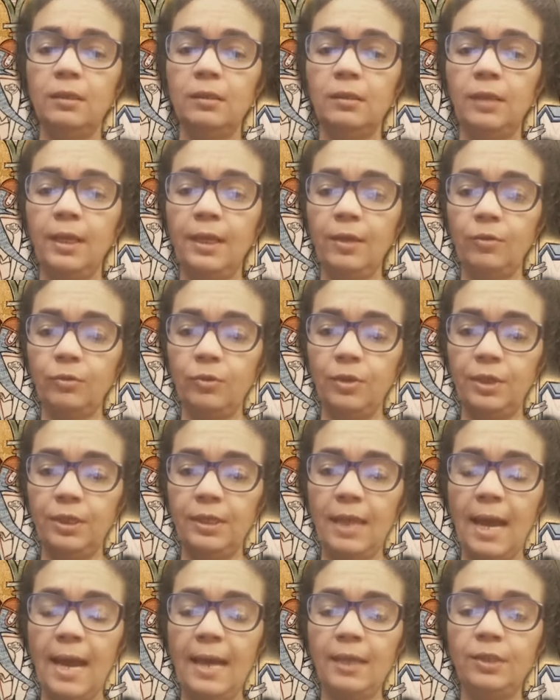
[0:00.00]
tem
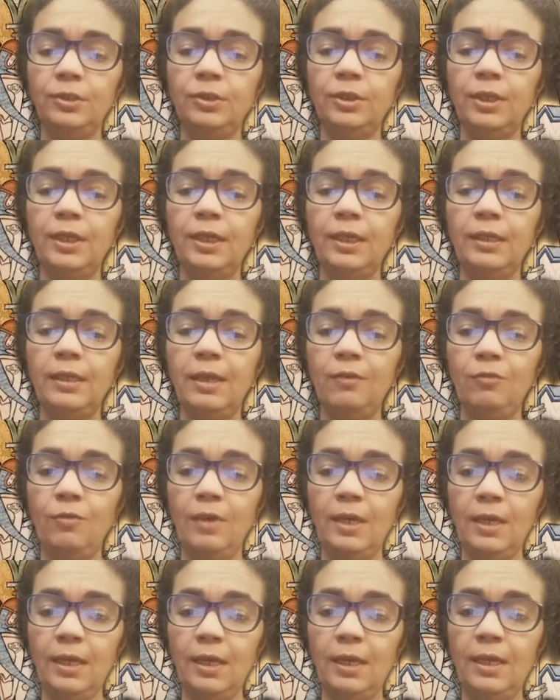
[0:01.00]
autoridade e
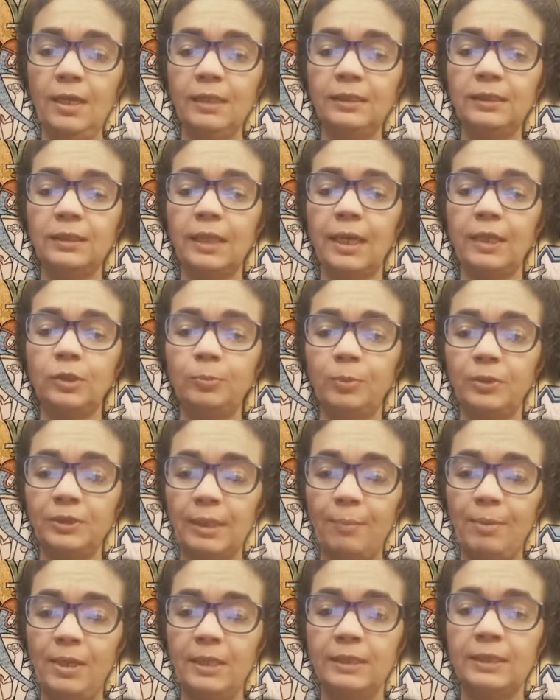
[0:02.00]
deveria ser
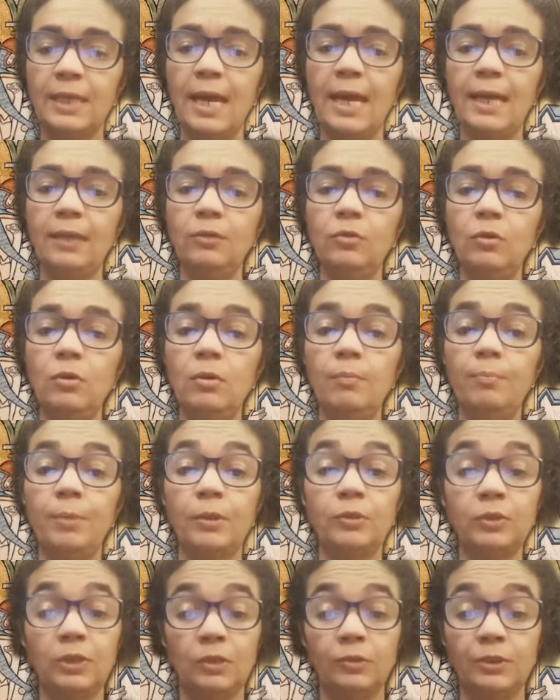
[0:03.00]
responsabilizado
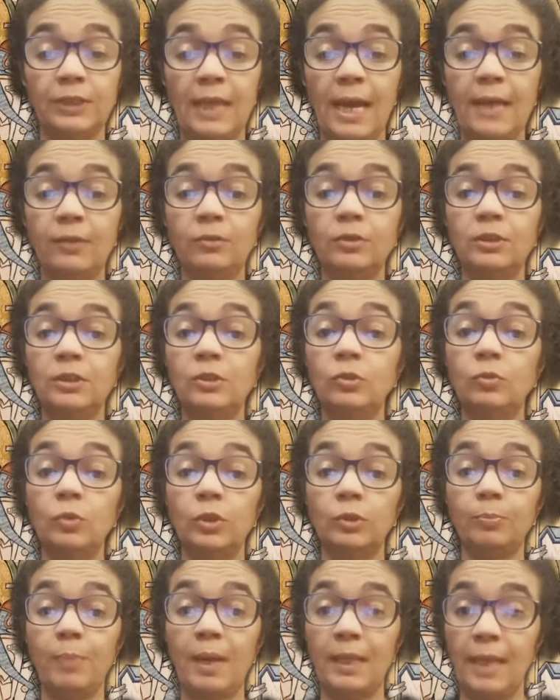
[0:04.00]
pelos seus atos e
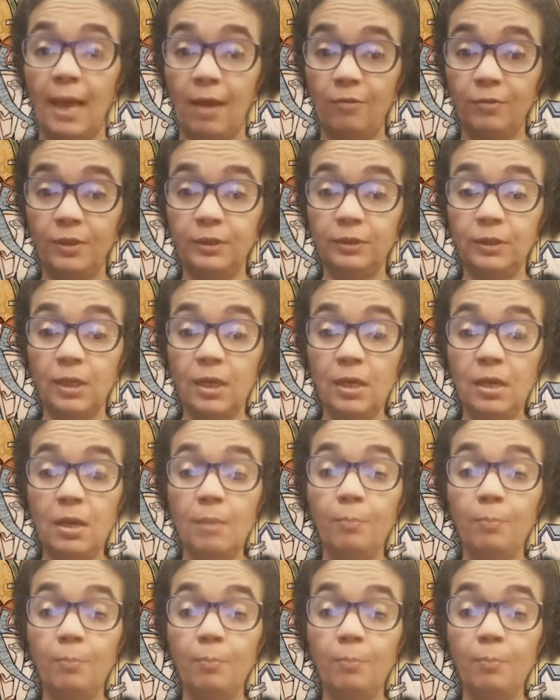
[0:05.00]
suas palavras